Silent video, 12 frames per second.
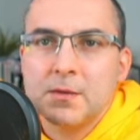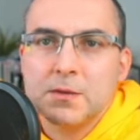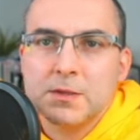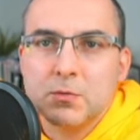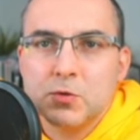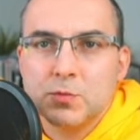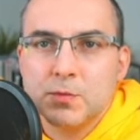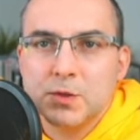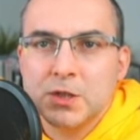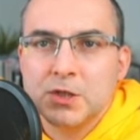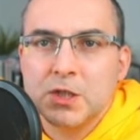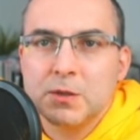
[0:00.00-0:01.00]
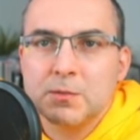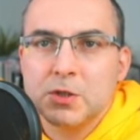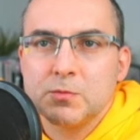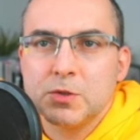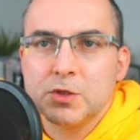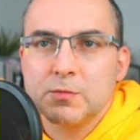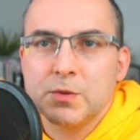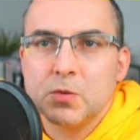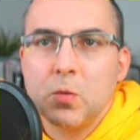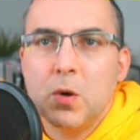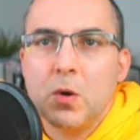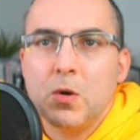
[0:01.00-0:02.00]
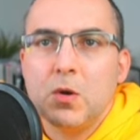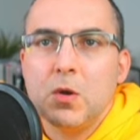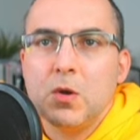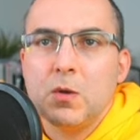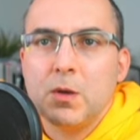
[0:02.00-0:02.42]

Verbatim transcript: No, załóżmy, że chcielibyśmy, żeby tło